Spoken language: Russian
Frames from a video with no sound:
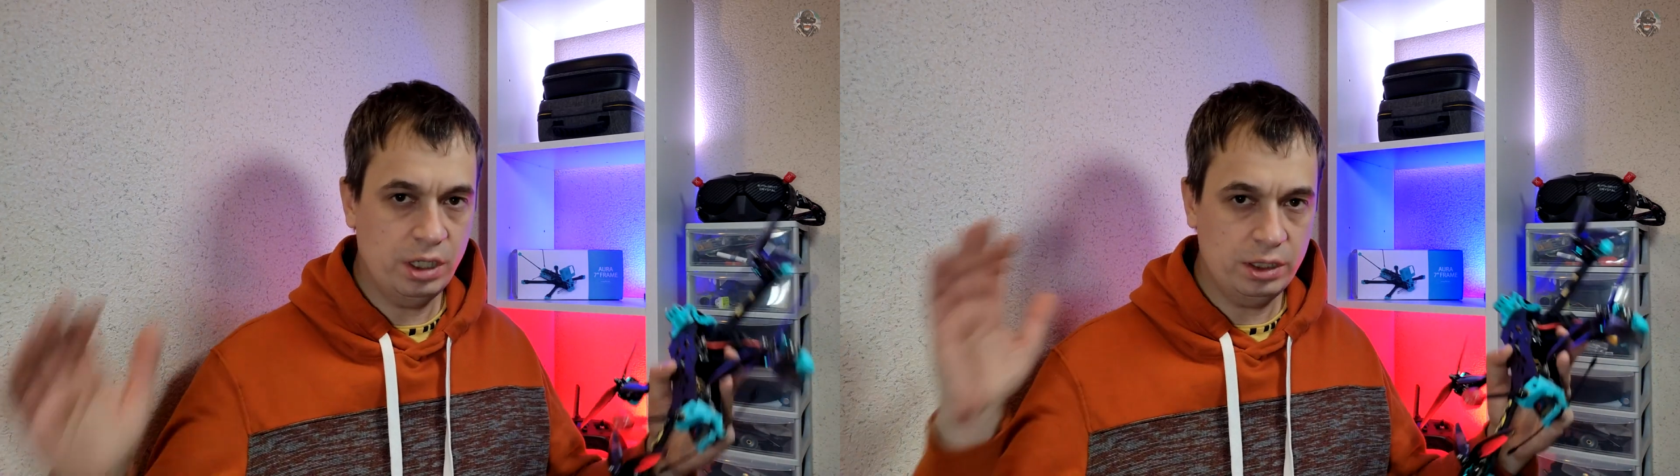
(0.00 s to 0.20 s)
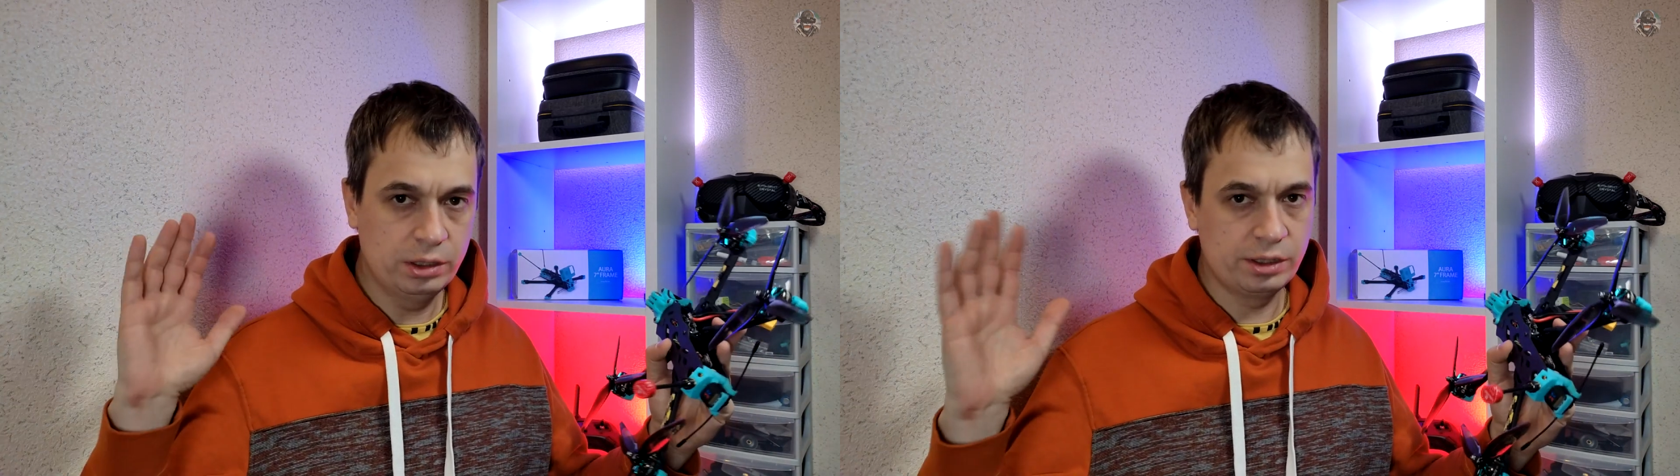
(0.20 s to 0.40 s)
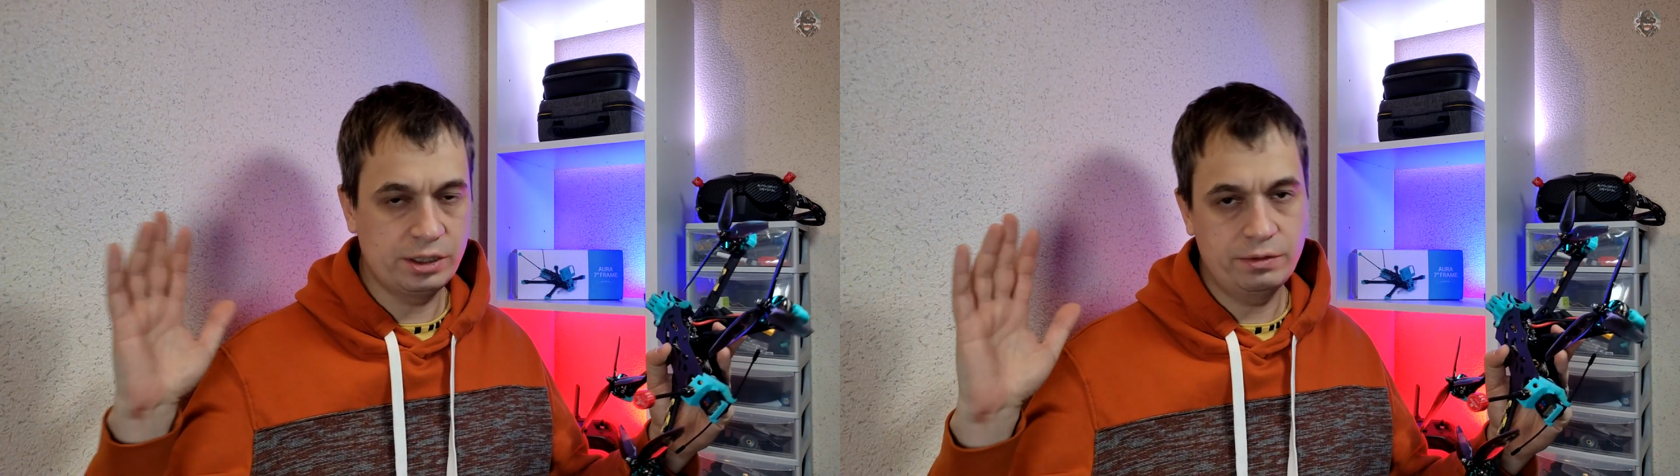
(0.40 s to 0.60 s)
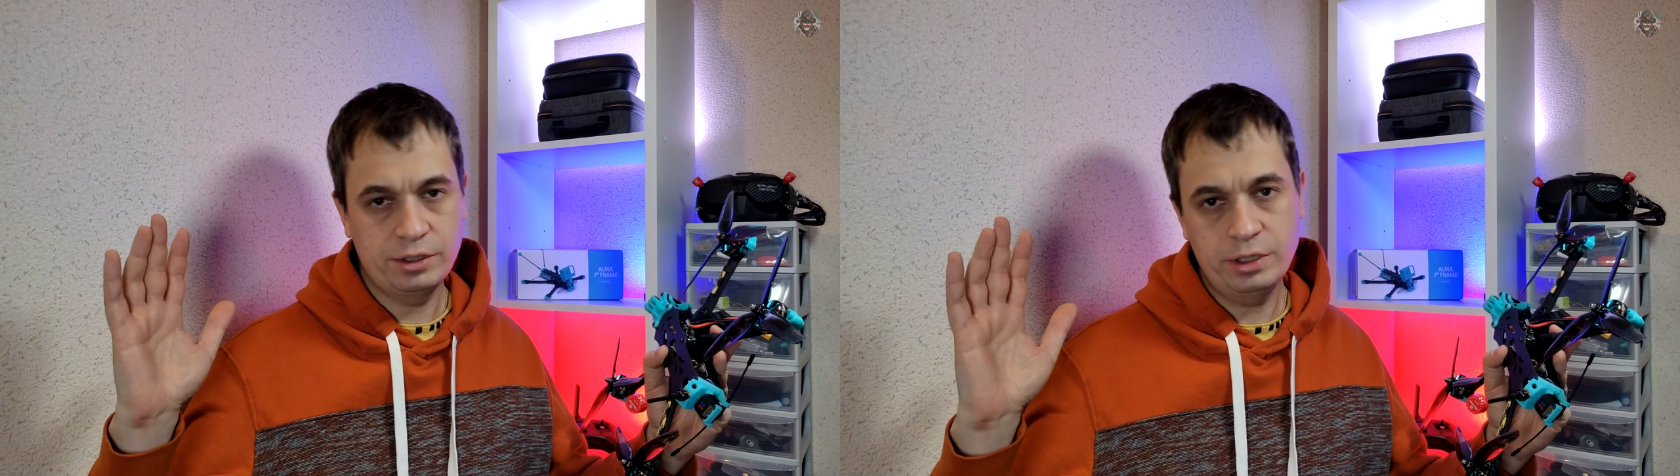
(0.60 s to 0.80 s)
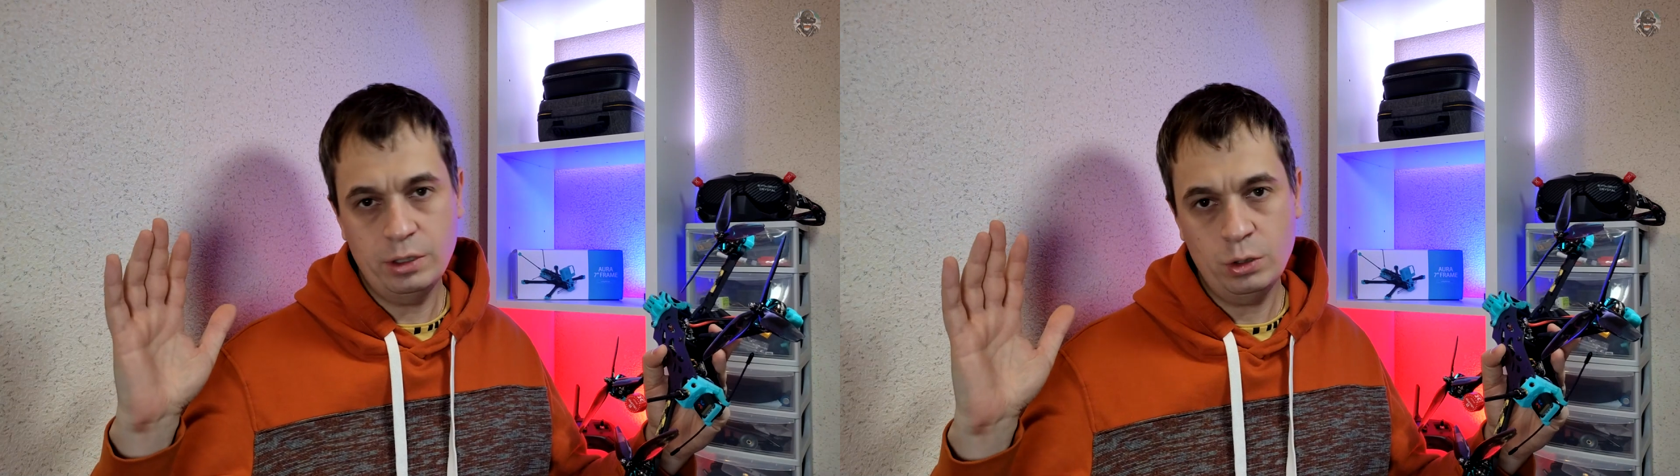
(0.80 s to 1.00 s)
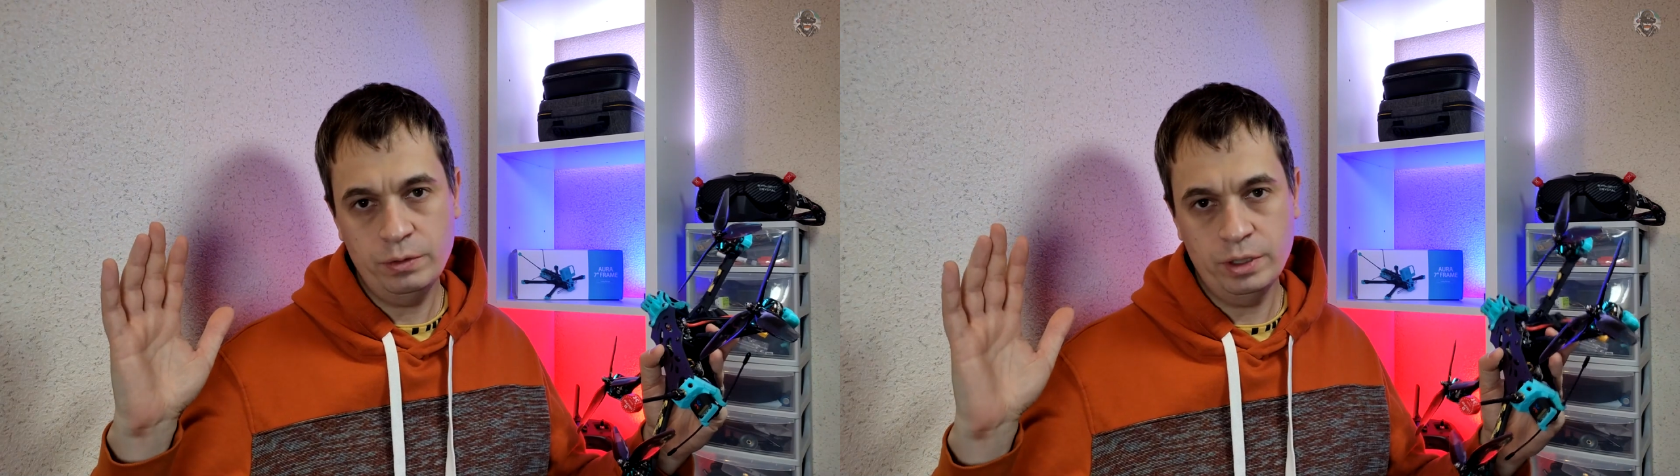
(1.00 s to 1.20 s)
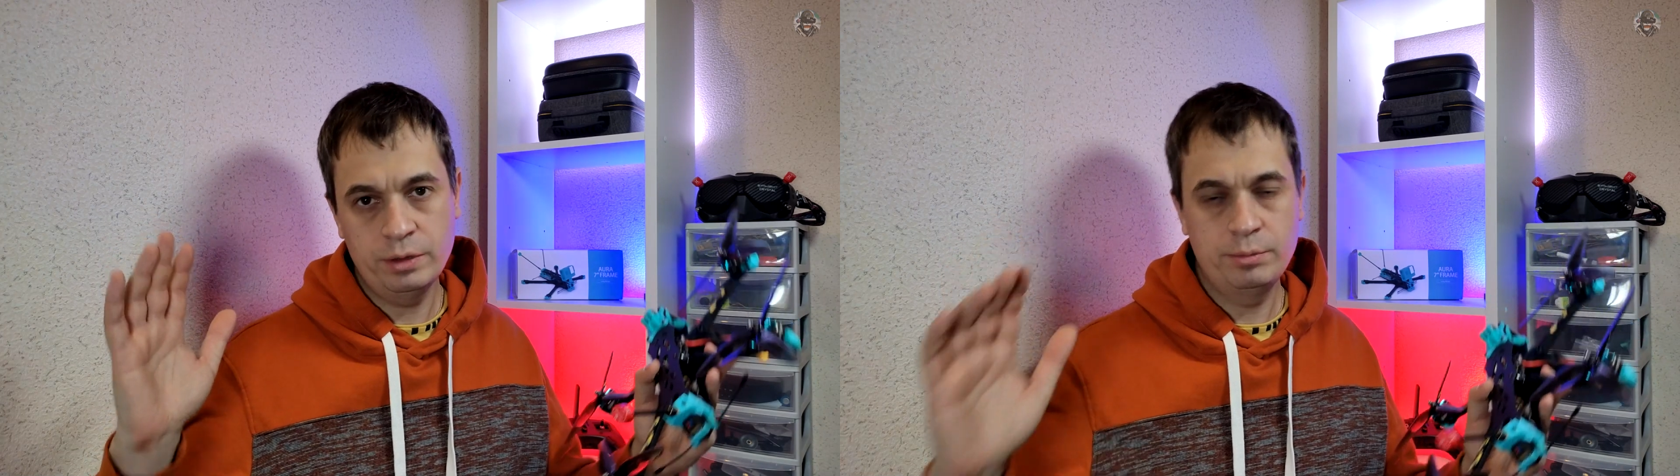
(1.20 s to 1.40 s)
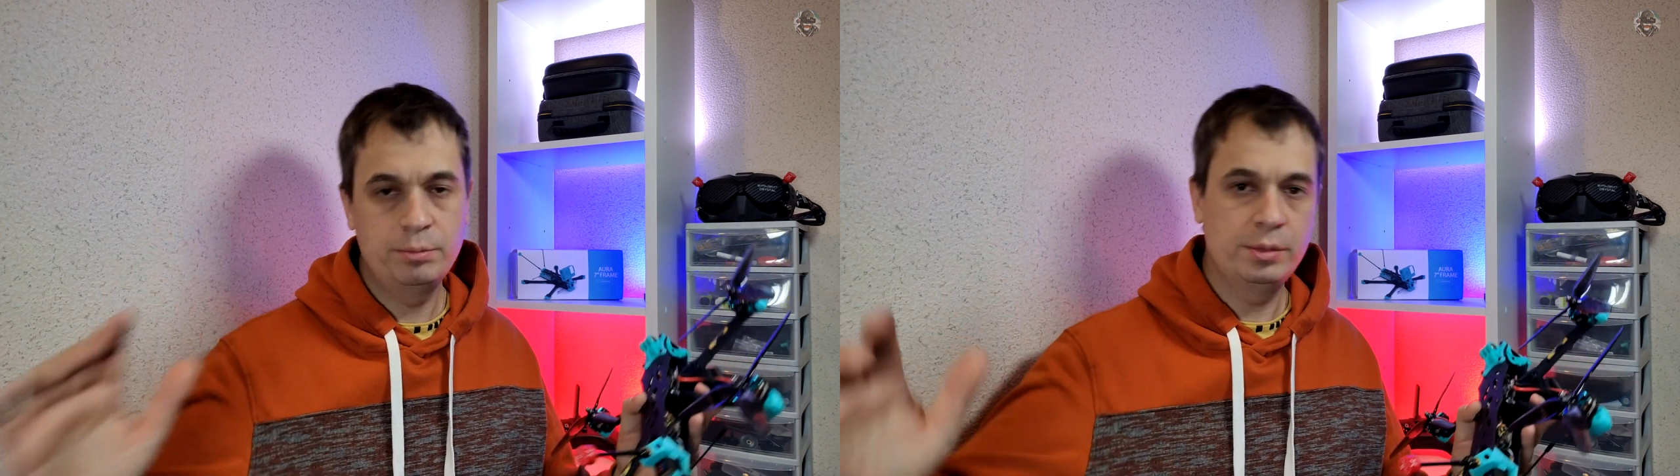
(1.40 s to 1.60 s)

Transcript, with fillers: богатырского здоровья,